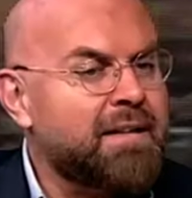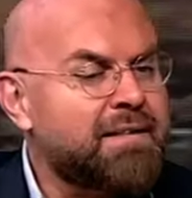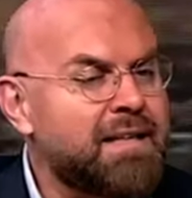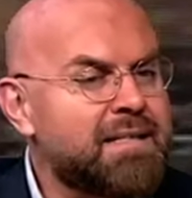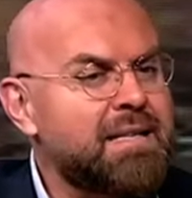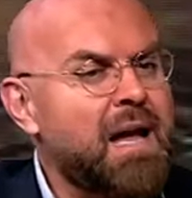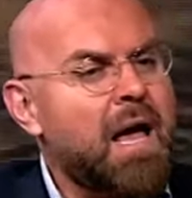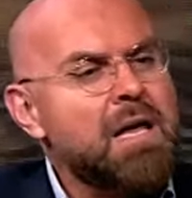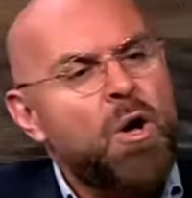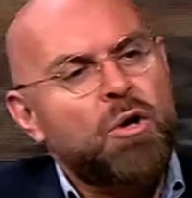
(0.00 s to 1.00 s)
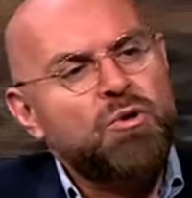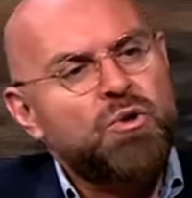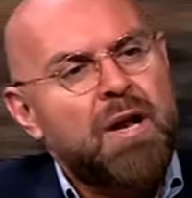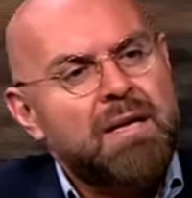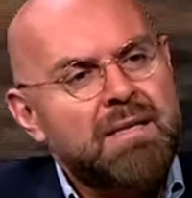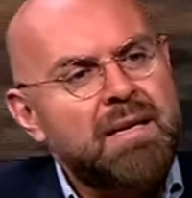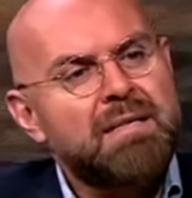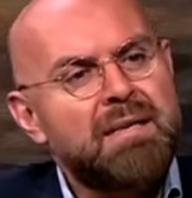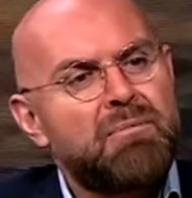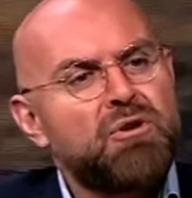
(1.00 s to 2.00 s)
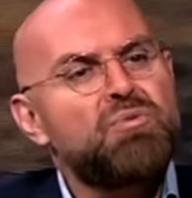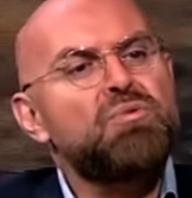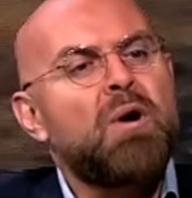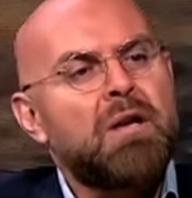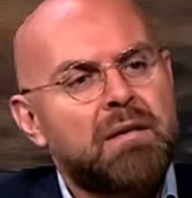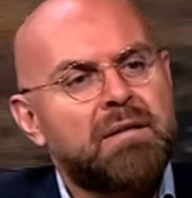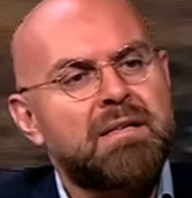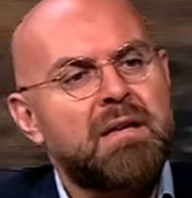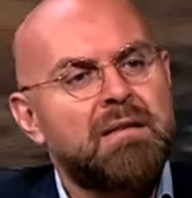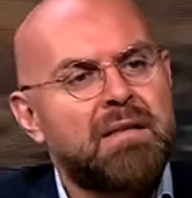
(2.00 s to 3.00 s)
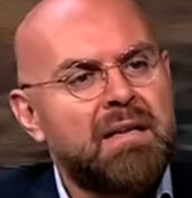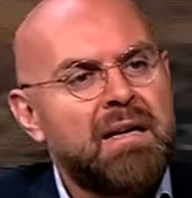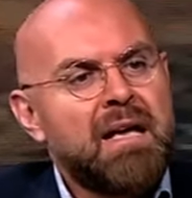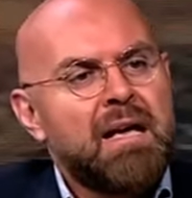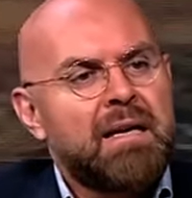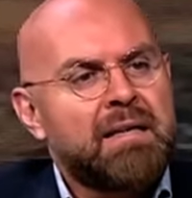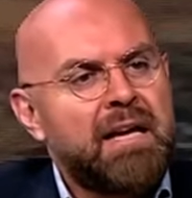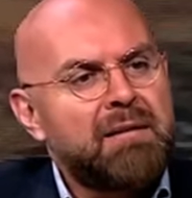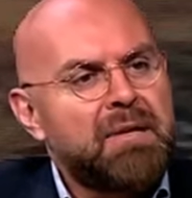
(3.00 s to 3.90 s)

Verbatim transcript: قد السياحه هي عنصر اساسي بالنمو الاقتصادي ان كان